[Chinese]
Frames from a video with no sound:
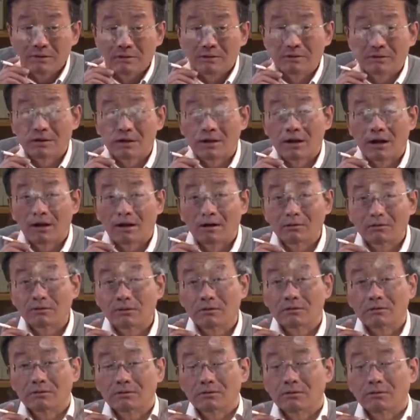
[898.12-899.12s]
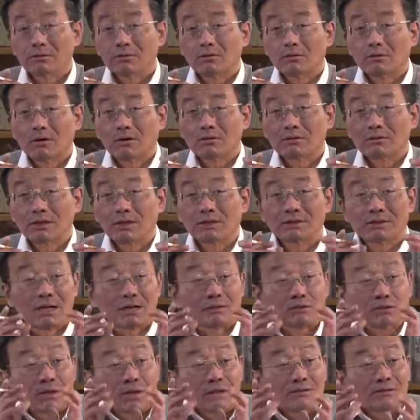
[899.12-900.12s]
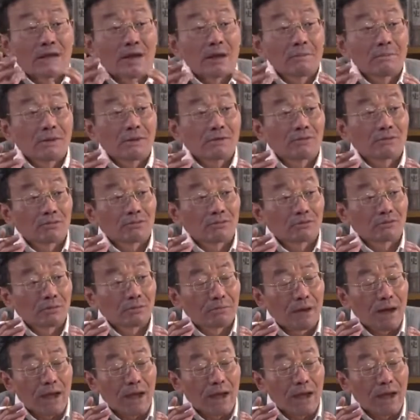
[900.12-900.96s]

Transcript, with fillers: 就是劳动，我生产出来产品就是什